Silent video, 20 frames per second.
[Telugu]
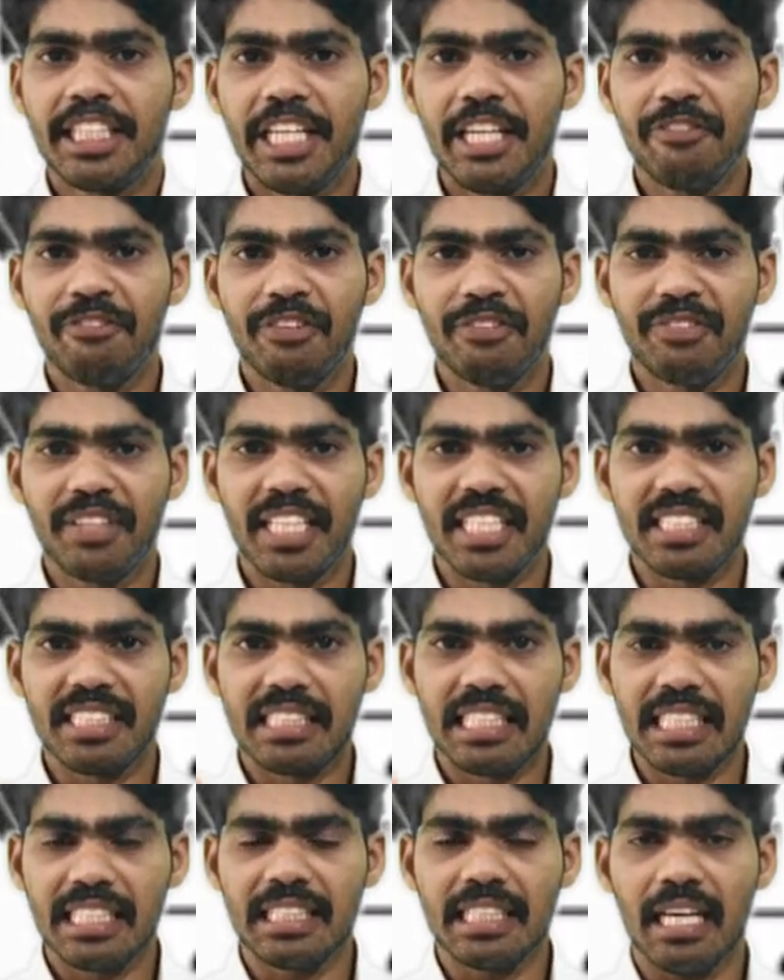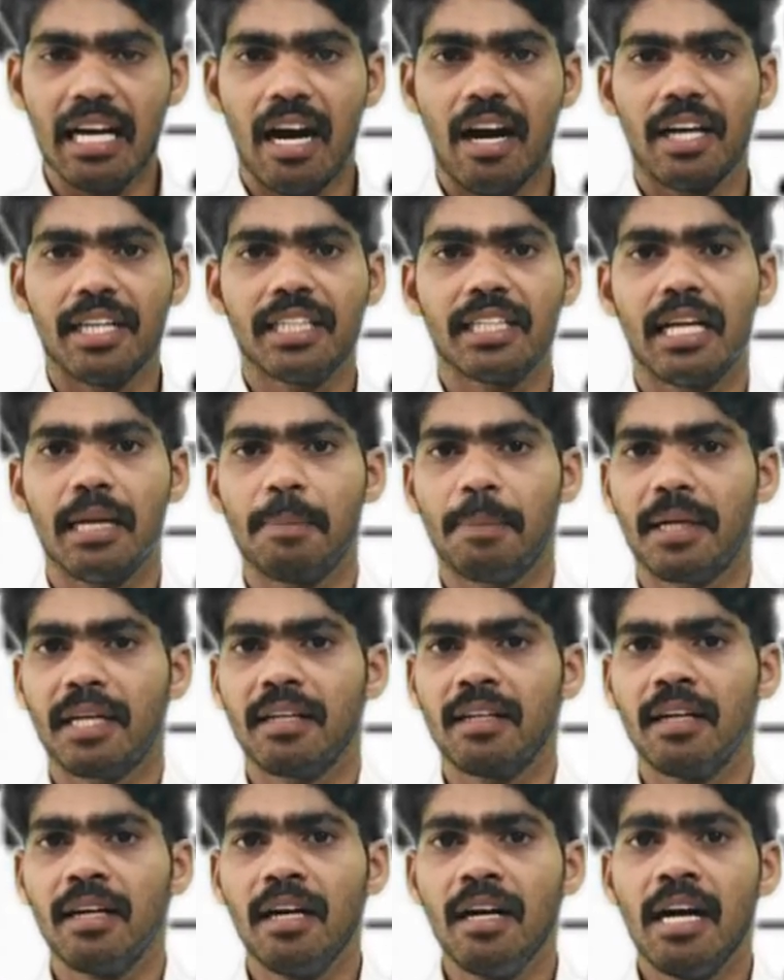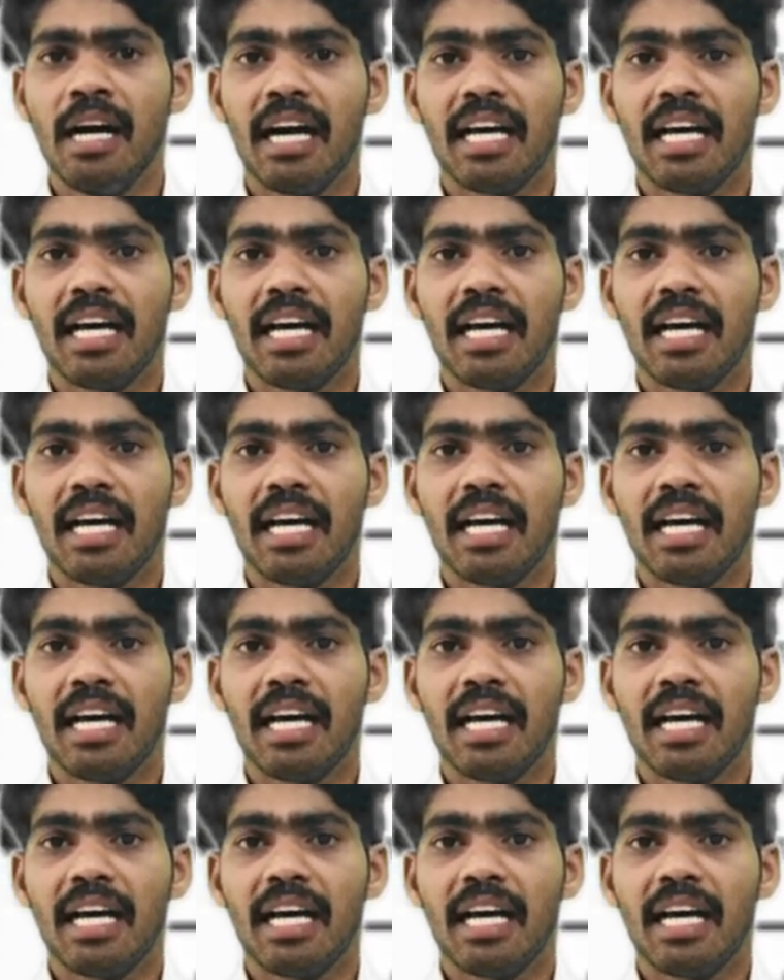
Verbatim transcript: త్రీ ఫిఫ్టీ సిక్స్ ఆర్టికల్ పరంగా